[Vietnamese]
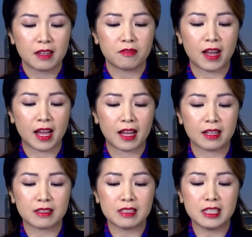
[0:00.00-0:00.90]

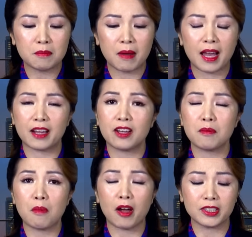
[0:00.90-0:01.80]
Và nhưng mà đó
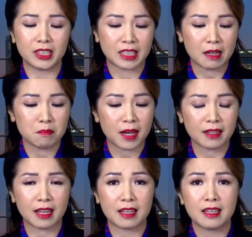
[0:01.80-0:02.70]
mọi người thắc mắc
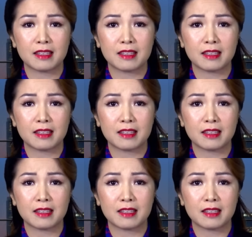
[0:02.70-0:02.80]
là